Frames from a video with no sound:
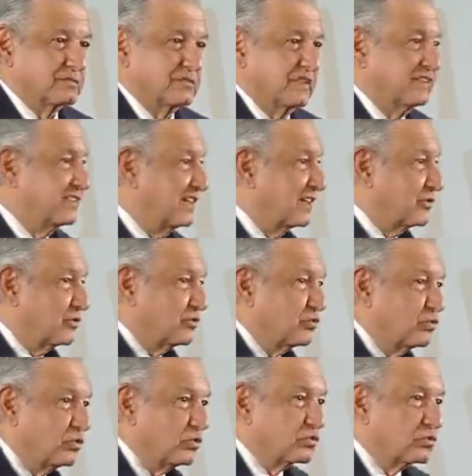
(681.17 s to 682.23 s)

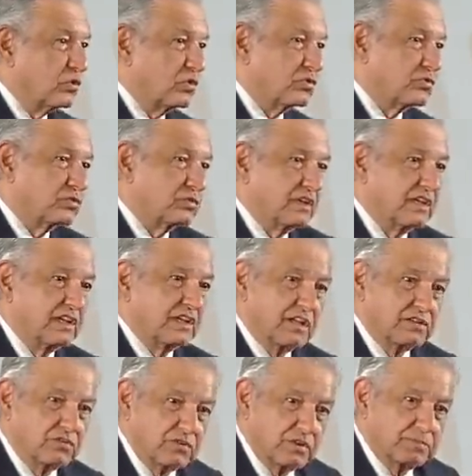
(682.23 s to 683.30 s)
hicieron ductos, en el
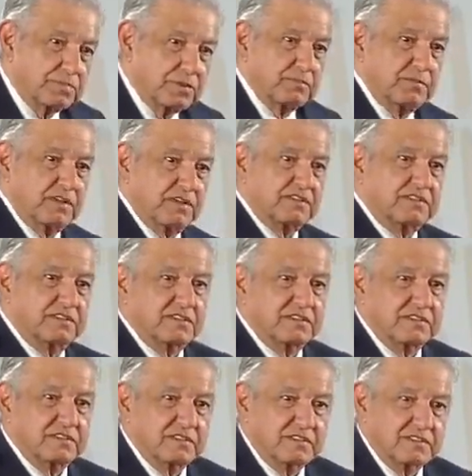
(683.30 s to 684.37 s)
caso de Pemex,
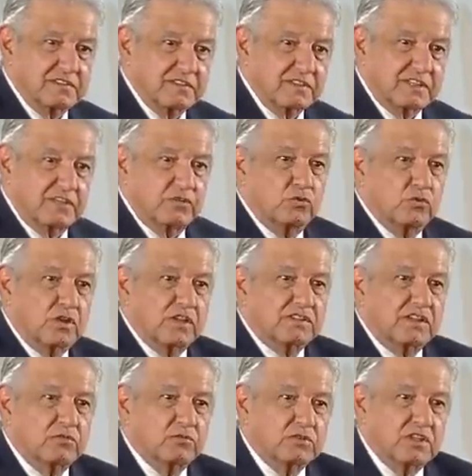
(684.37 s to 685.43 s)
que nunca
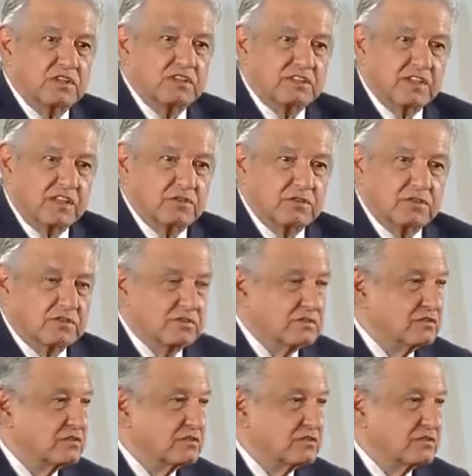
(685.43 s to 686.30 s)
se han utilizado